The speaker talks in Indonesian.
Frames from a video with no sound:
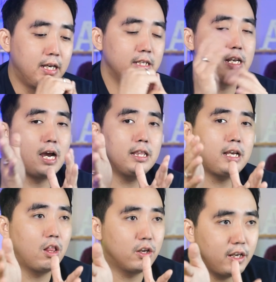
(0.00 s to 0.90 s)
Sedangkan
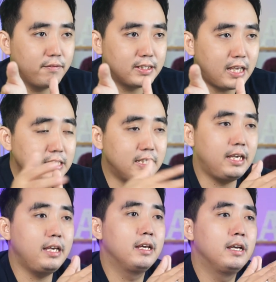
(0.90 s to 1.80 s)
kalau di investasi
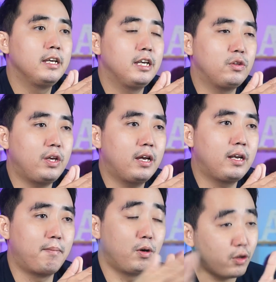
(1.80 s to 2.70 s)
gitu ya.
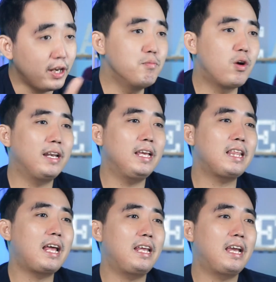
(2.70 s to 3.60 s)
Nah motornya bukan
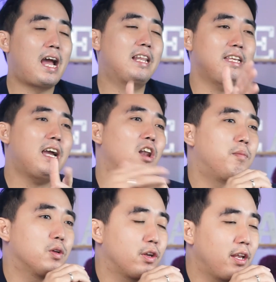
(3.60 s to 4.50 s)
kita nih. Artinya kalau
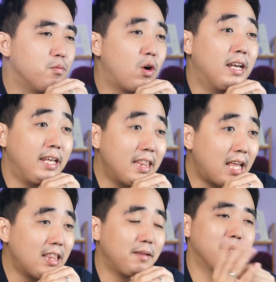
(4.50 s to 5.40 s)
motornya bukan
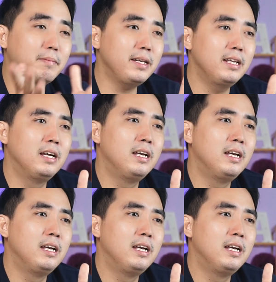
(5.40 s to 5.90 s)
kita, teman-teman